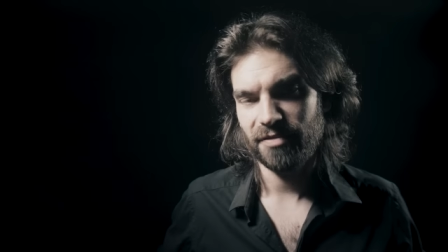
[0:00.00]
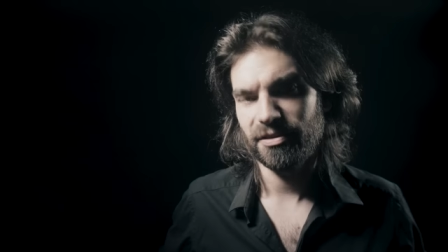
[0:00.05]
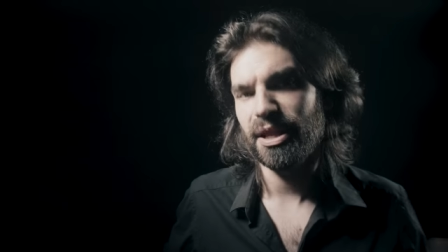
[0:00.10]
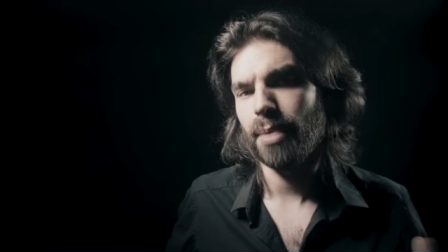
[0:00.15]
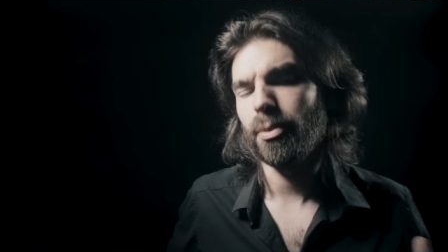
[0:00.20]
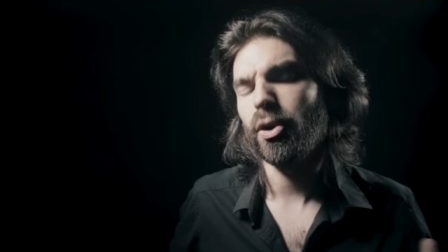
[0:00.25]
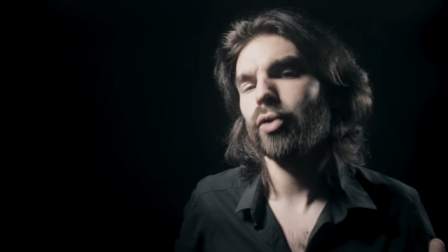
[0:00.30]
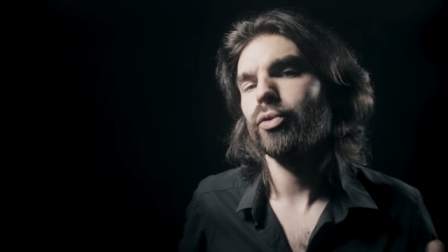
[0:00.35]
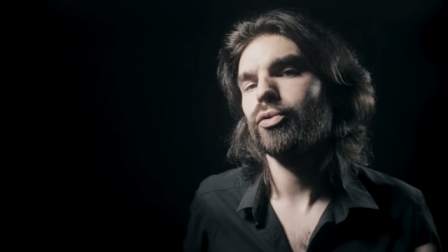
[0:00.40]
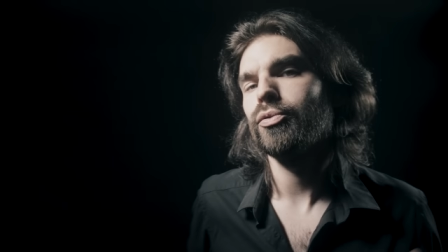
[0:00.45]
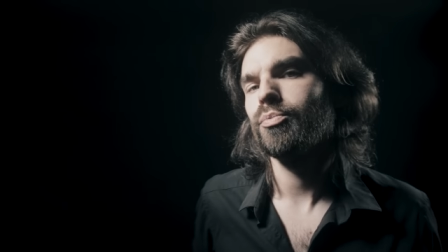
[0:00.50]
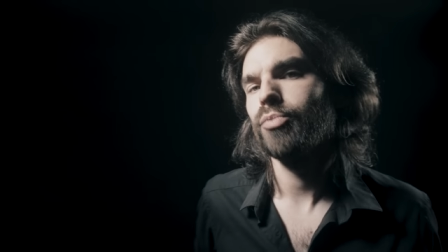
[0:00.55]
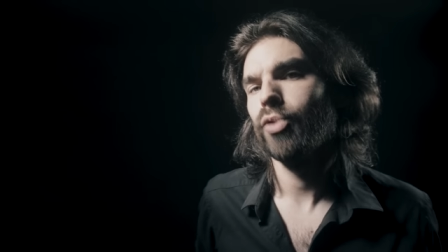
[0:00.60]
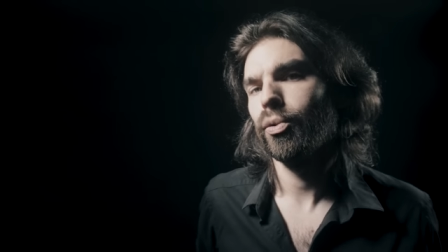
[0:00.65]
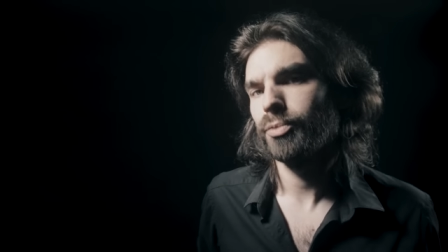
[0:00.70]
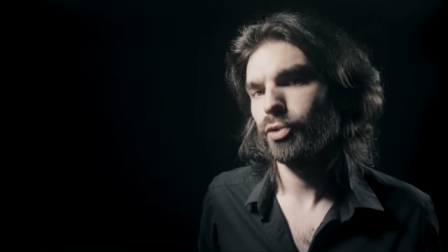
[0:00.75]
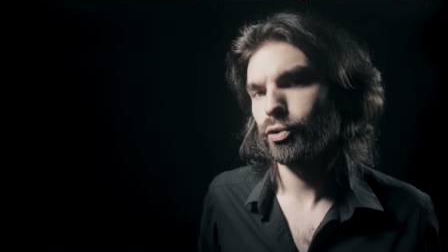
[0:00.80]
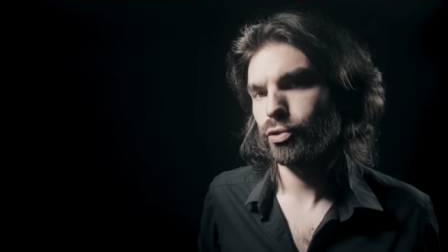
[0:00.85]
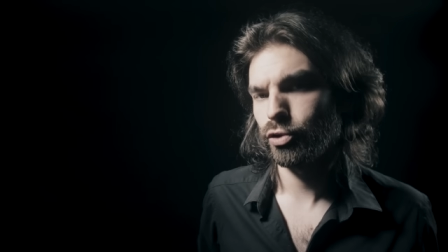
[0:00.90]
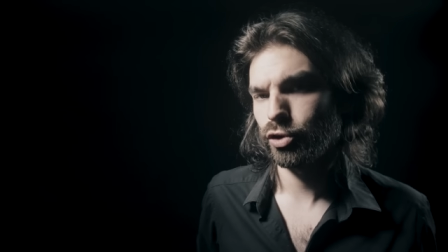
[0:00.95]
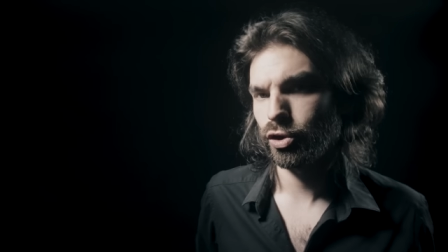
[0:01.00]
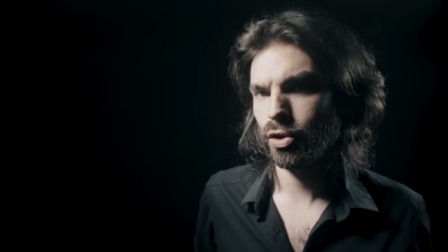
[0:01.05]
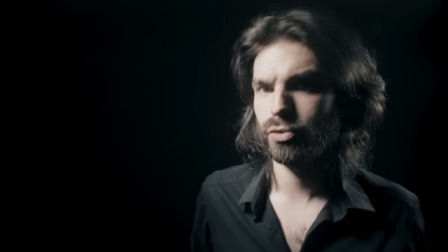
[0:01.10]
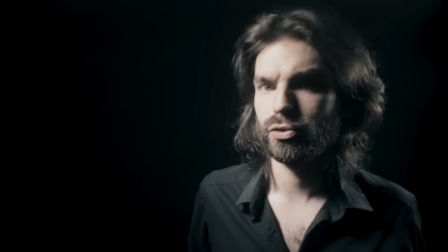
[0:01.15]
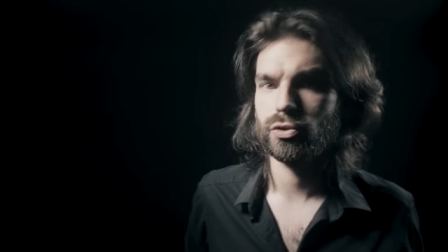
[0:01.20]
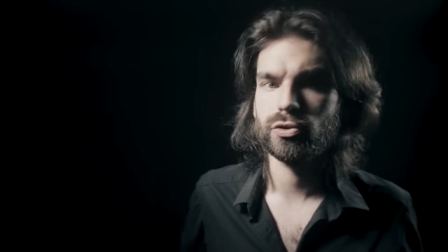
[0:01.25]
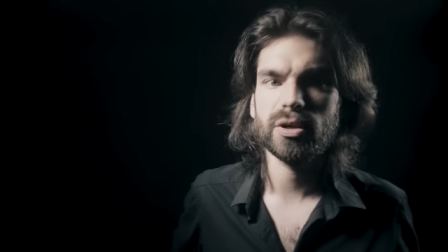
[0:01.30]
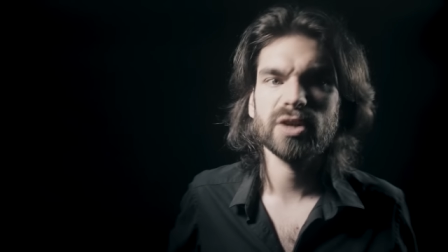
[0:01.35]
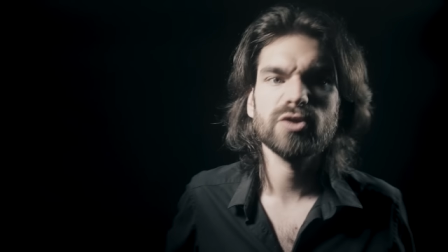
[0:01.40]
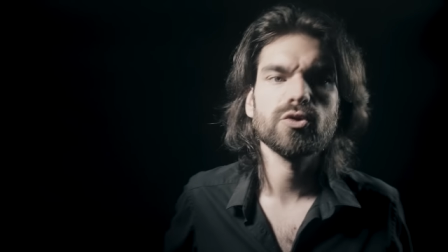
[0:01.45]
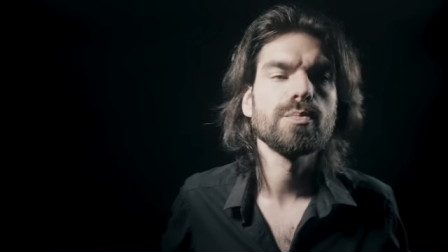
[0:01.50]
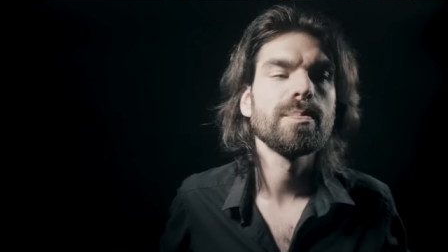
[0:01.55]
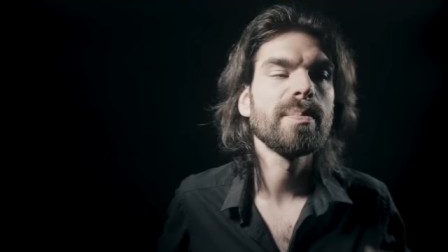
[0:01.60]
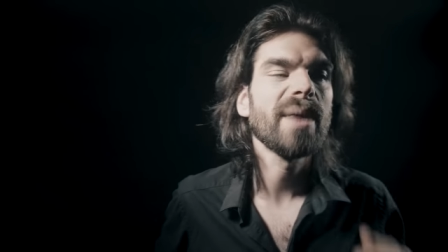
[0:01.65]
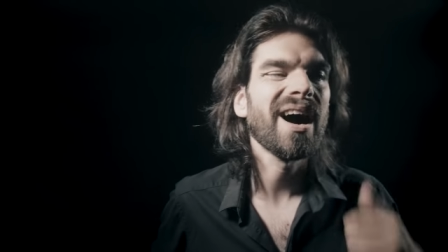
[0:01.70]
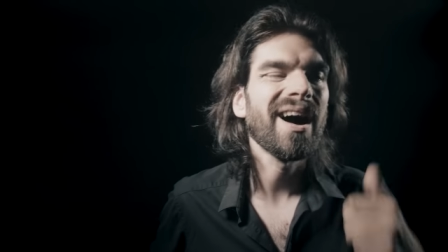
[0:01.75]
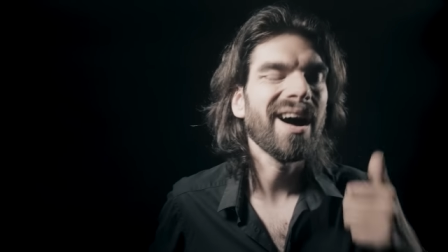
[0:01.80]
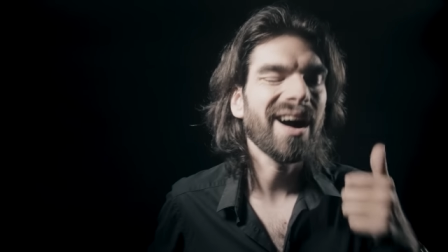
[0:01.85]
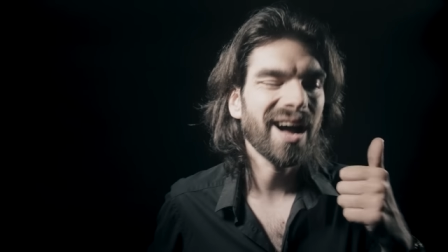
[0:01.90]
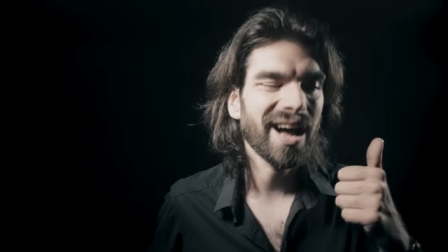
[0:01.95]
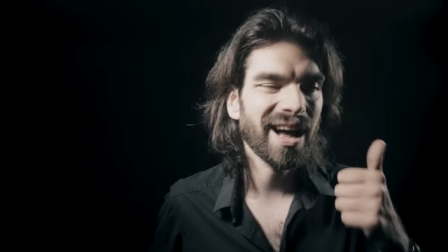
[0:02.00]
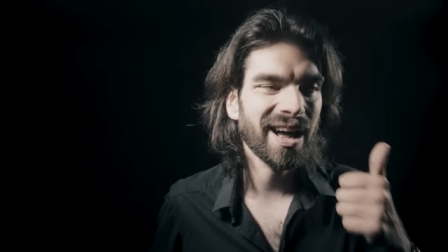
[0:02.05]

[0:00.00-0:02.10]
Évidemment, une bombe de ce genre ne se résume pas